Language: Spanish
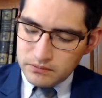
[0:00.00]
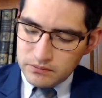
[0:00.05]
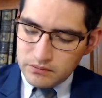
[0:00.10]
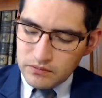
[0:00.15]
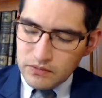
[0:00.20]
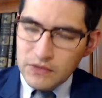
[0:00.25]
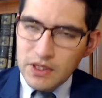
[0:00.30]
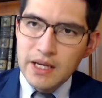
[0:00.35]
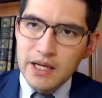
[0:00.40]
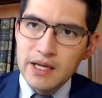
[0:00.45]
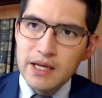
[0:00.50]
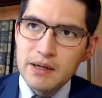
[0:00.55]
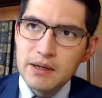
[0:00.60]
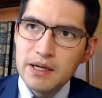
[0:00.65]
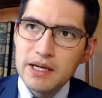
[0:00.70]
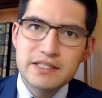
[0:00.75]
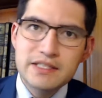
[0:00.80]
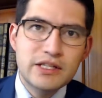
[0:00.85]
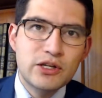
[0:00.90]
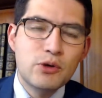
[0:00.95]
eh,
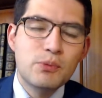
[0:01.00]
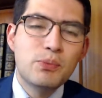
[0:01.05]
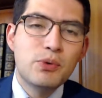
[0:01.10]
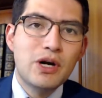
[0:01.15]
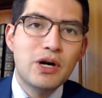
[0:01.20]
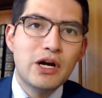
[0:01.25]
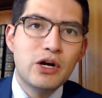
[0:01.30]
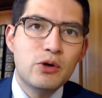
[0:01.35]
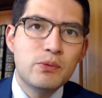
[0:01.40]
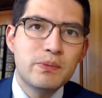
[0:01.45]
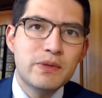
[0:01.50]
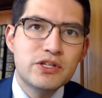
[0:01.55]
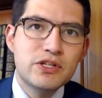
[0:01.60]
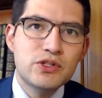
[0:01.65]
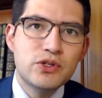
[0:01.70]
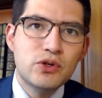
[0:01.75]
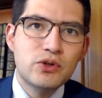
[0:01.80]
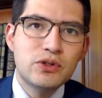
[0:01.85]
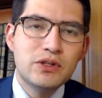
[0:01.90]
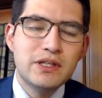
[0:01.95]
qué sé yo, por la
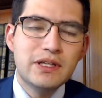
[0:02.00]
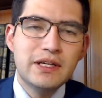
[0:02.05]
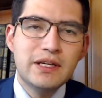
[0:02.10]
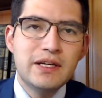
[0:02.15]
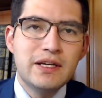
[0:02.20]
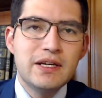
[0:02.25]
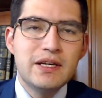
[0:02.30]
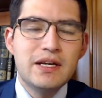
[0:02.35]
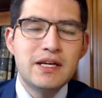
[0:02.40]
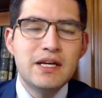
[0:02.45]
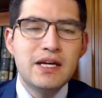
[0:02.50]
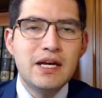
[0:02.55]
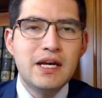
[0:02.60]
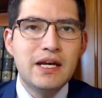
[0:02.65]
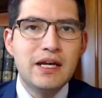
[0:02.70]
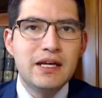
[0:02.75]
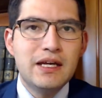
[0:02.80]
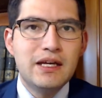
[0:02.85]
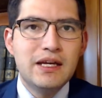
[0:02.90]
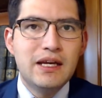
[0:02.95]
conversión de
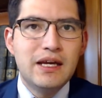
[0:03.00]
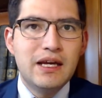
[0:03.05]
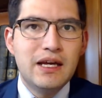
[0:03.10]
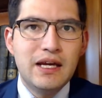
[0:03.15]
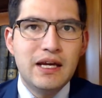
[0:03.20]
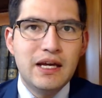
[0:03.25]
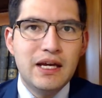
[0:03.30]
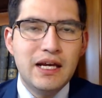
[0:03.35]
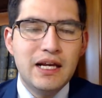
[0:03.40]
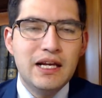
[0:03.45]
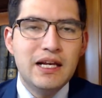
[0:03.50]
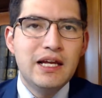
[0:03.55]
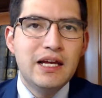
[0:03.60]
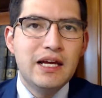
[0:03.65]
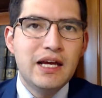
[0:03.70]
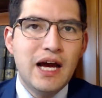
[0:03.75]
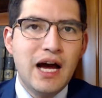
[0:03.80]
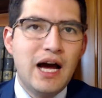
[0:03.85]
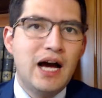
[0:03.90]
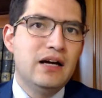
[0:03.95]

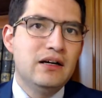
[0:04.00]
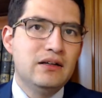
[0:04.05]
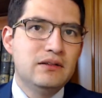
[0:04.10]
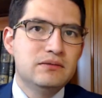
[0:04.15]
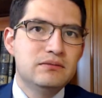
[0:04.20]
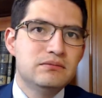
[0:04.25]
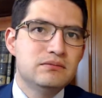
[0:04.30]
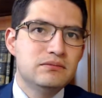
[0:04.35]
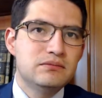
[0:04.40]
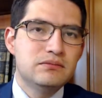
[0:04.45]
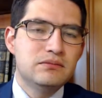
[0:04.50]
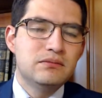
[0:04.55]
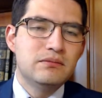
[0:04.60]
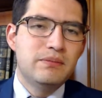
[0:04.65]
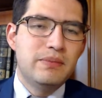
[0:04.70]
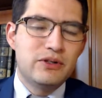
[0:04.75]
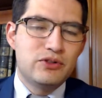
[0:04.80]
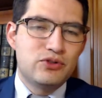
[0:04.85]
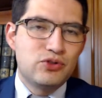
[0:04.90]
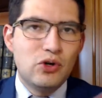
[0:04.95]
LA.
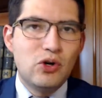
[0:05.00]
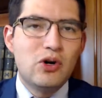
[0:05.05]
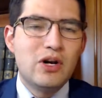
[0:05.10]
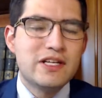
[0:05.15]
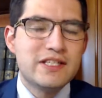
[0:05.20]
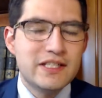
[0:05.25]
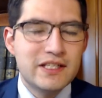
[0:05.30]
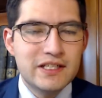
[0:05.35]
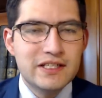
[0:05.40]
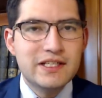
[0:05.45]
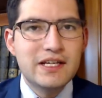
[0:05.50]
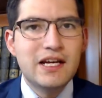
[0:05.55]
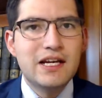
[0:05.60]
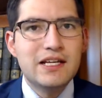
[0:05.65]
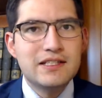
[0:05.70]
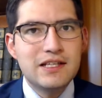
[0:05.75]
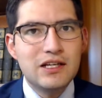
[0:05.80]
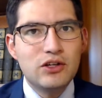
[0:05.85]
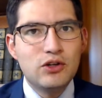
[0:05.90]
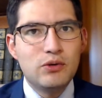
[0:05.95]
Solo las
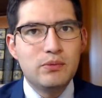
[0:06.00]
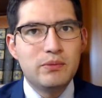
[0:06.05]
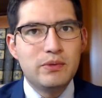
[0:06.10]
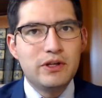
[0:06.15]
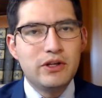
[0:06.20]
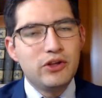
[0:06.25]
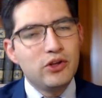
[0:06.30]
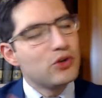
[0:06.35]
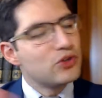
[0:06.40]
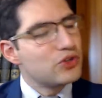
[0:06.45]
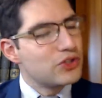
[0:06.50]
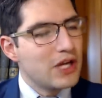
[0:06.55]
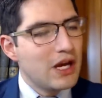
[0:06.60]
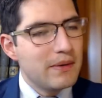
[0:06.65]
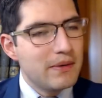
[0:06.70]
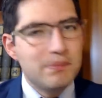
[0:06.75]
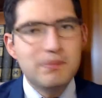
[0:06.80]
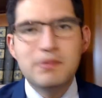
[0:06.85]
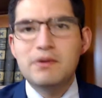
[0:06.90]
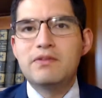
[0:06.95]
iniciales del nombre. Dios
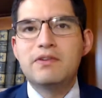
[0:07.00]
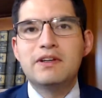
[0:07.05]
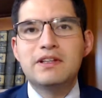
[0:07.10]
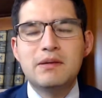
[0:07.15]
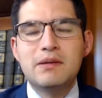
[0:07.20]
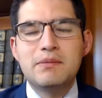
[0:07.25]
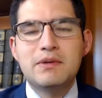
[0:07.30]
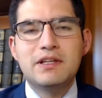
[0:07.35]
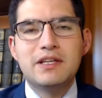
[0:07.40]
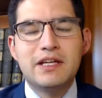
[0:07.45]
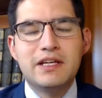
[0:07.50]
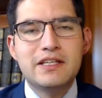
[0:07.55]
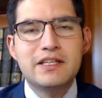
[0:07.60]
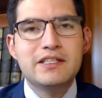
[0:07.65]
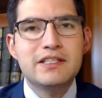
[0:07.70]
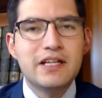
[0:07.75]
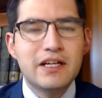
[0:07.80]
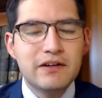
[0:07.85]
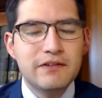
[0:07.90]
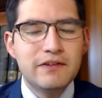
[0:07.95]
sabe perfectamente a quién
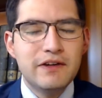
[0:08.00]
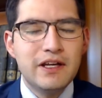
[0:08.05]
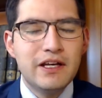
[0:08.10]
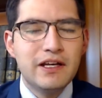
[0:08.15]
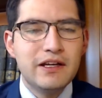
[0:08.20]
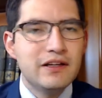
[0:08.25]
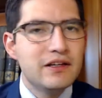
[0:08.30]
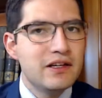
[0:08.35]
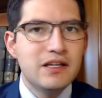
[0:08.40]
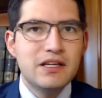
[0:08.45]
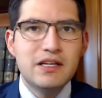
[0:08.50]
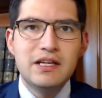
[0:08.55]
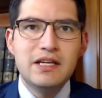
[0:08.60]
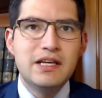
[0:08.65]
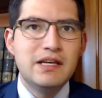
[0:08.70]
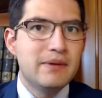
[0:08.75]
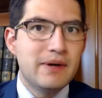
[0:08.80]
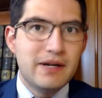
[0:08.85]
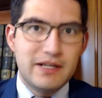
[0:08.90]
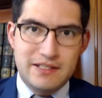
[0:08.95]
se refiere
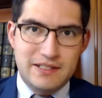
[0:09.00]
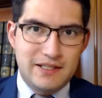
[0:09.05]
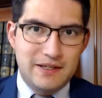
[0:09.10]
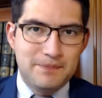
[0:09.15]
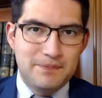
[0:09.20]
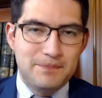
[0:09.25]
y basta.